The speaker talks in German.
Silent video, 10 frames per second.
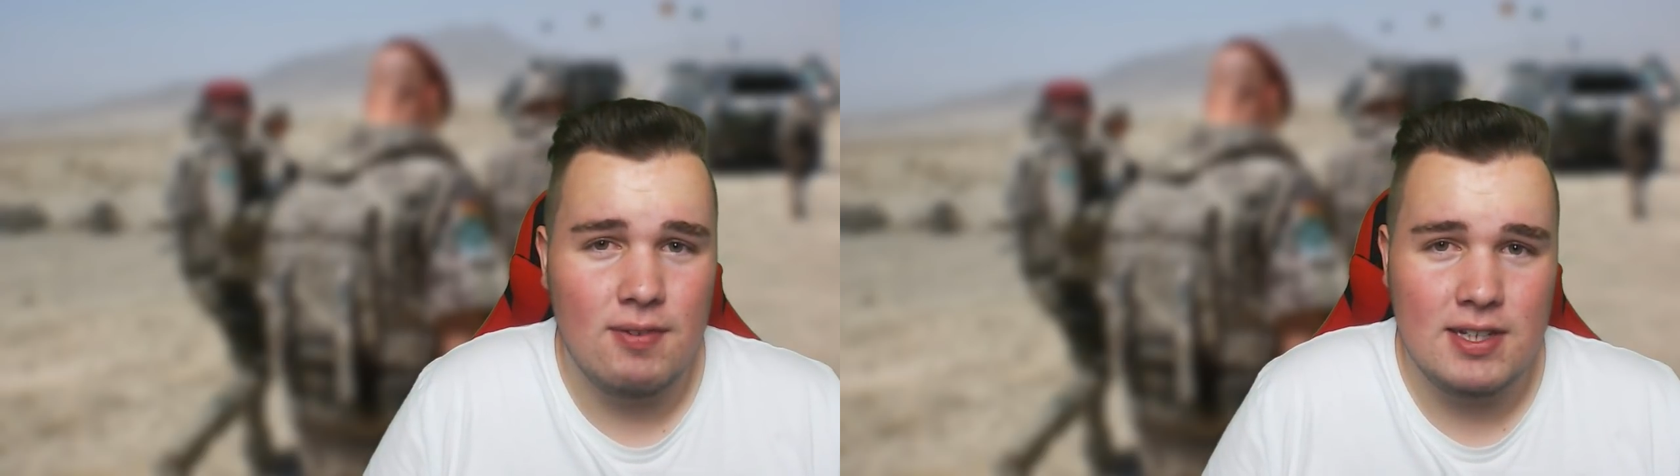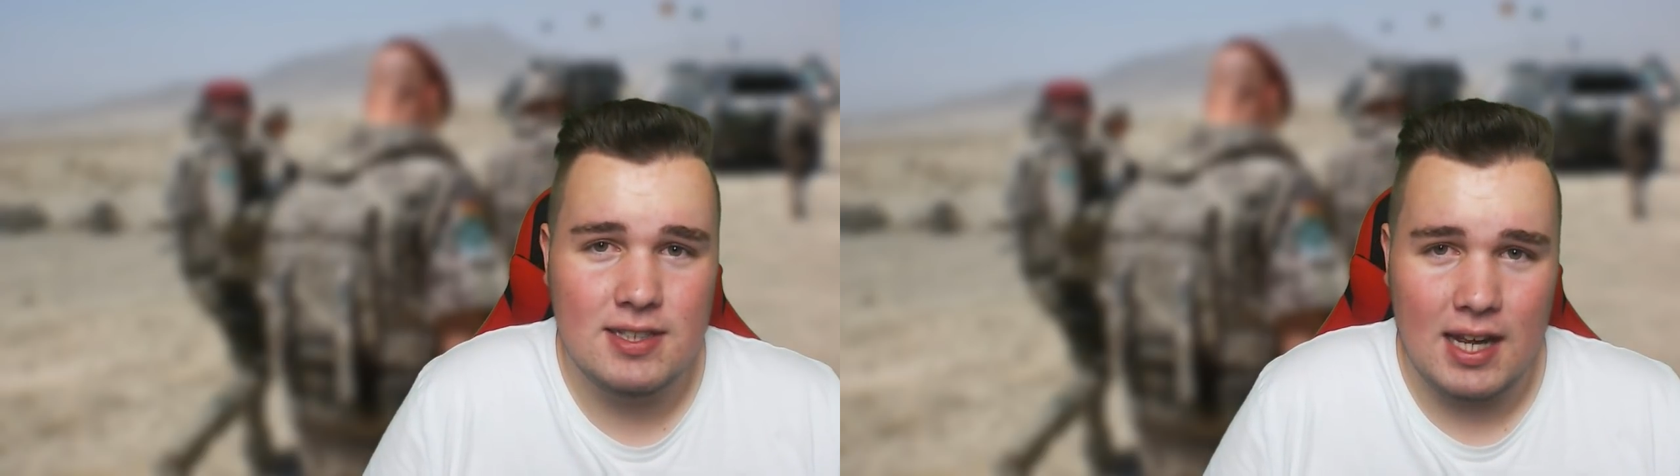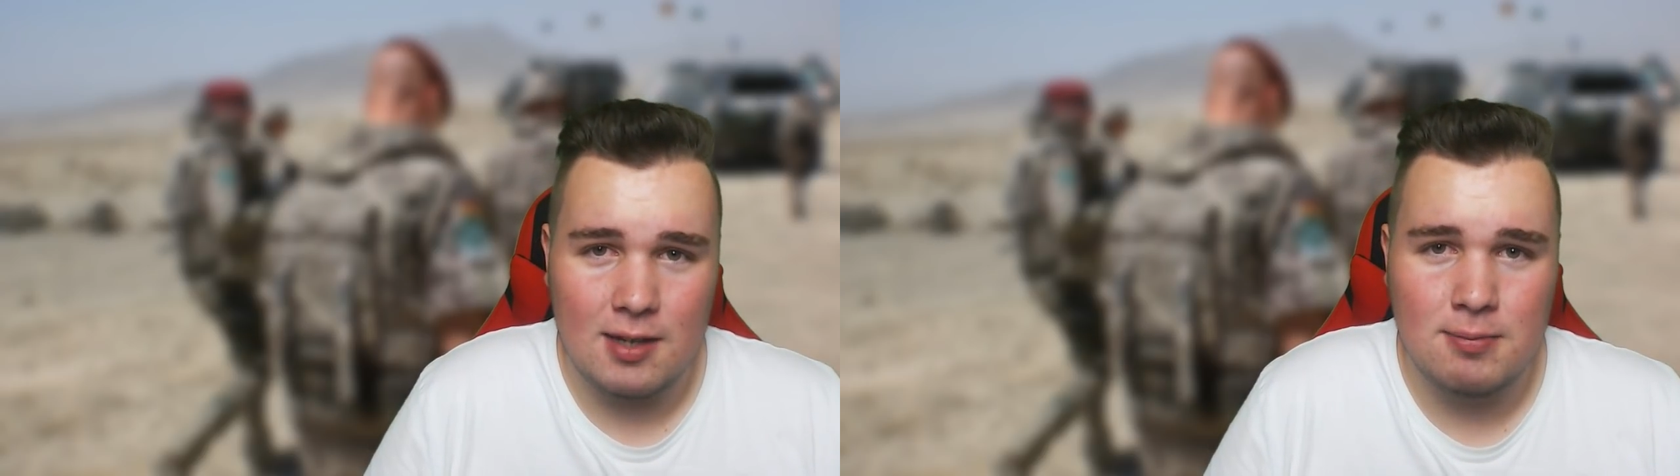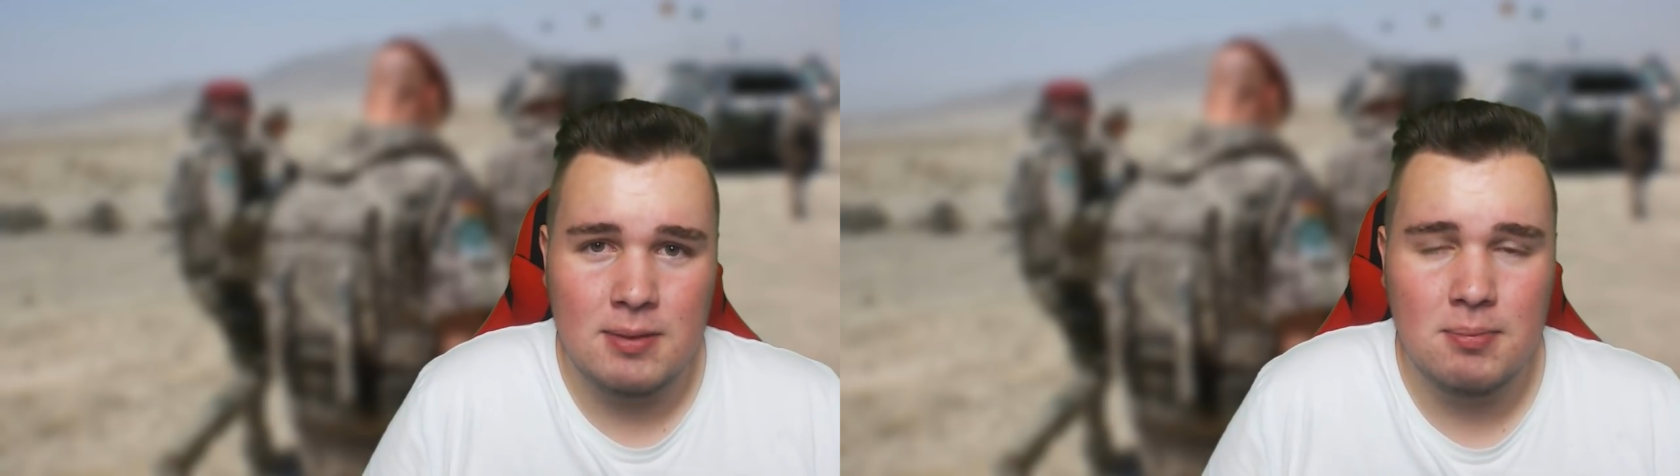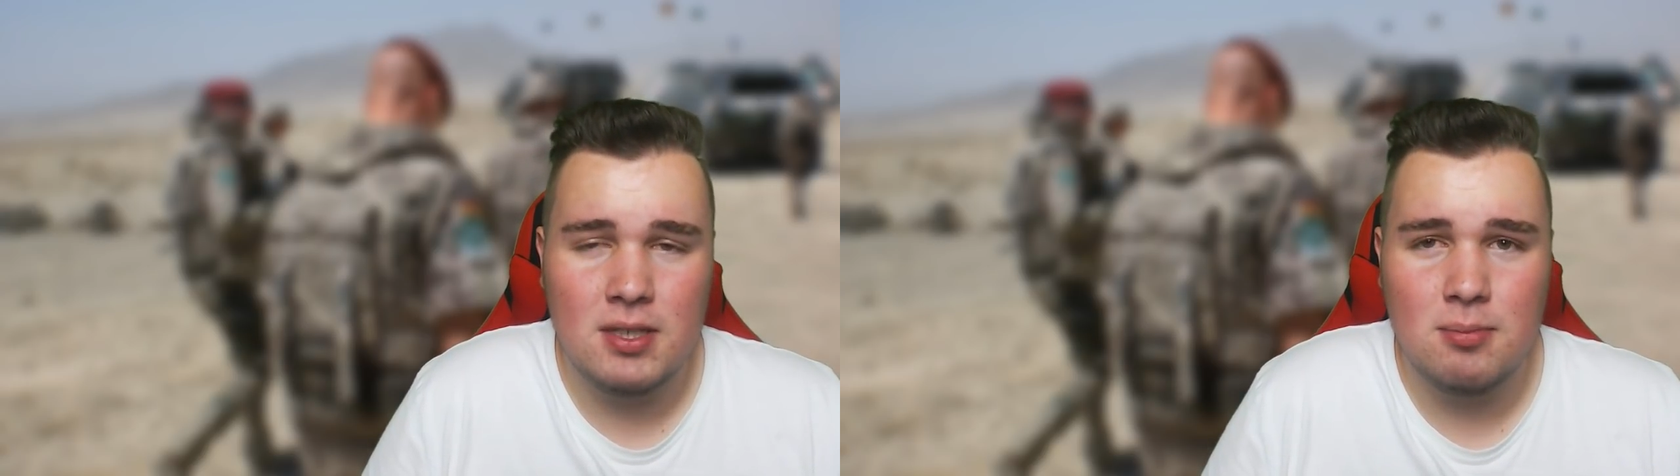wenn ich da
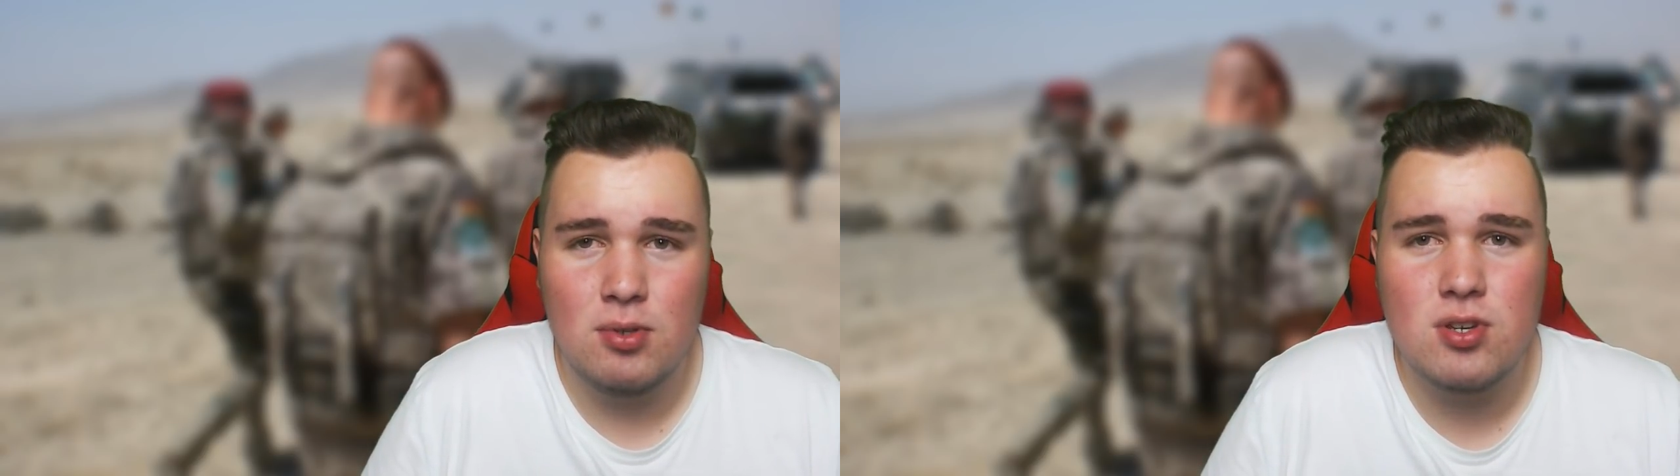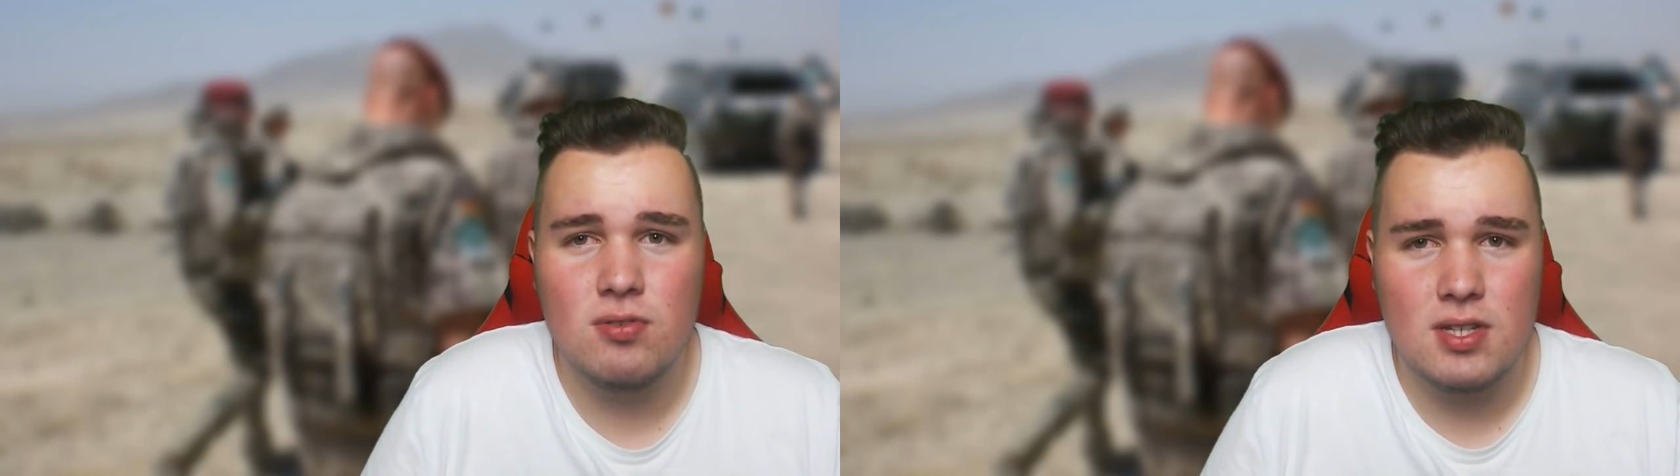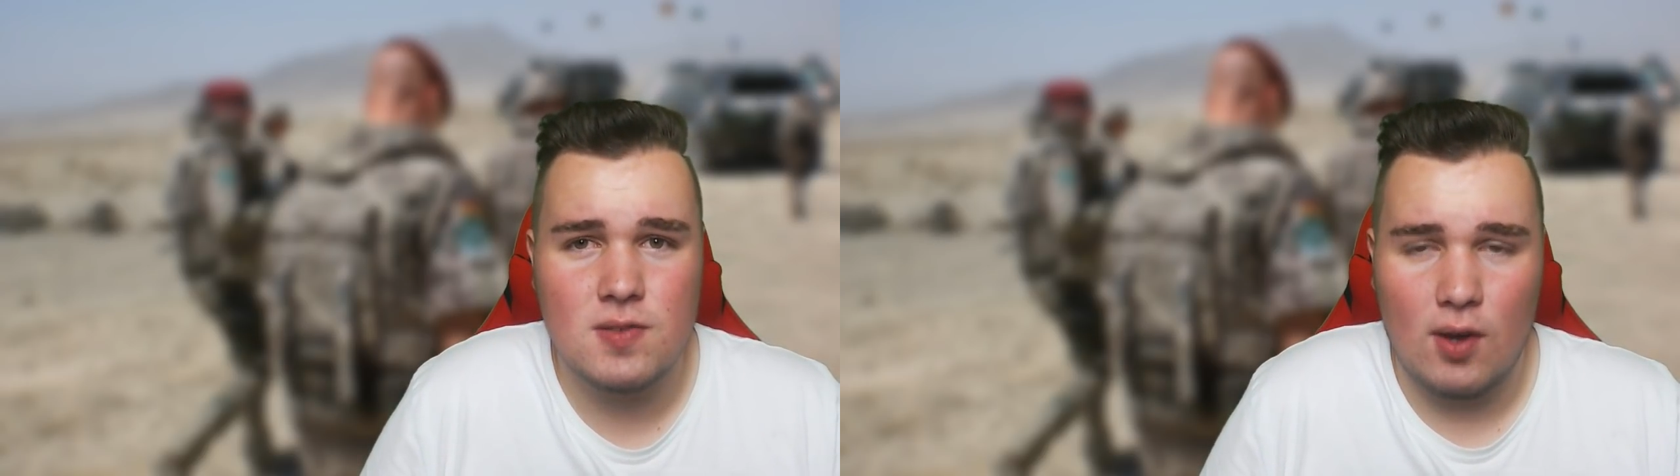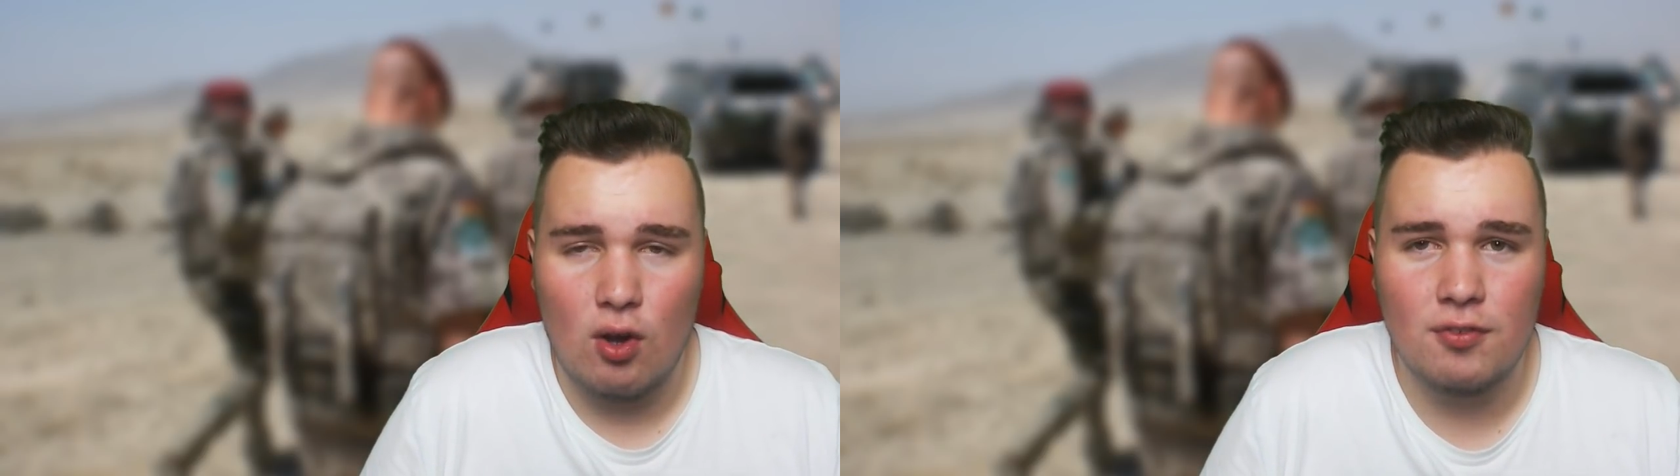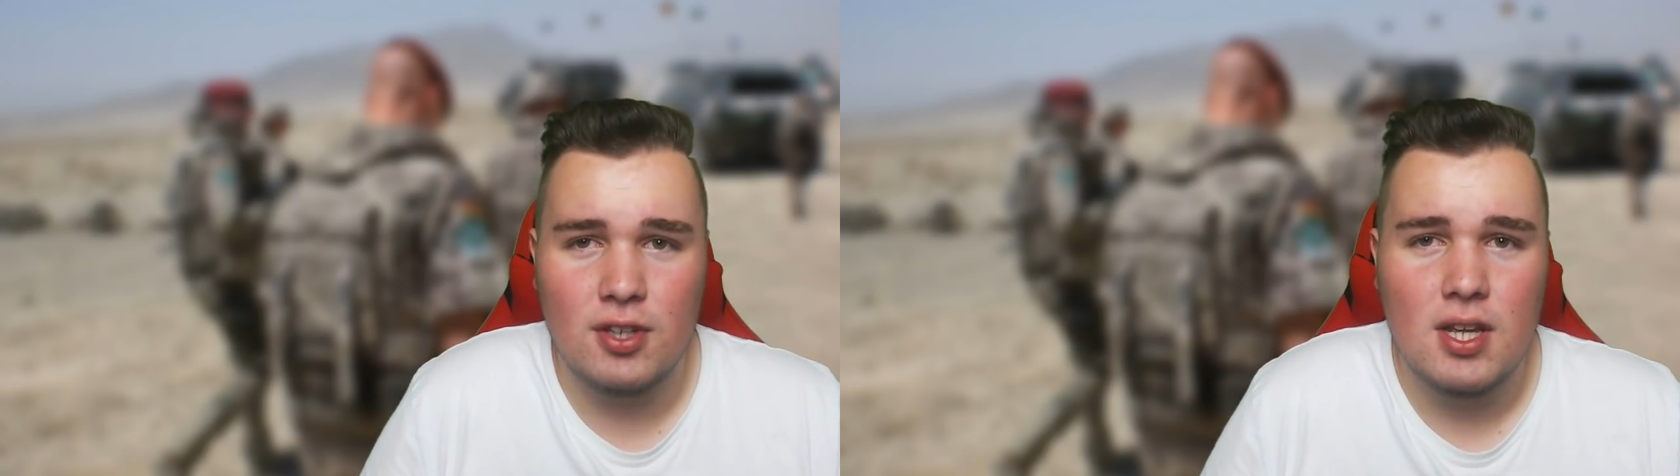geblieben bin in München, das war
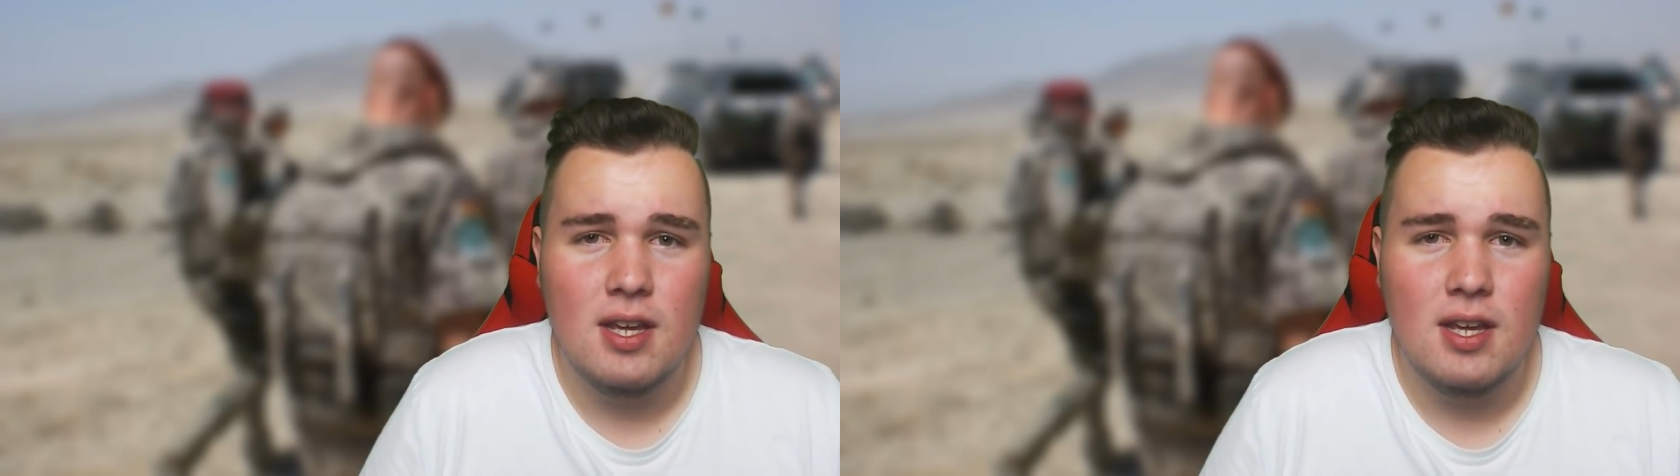oft,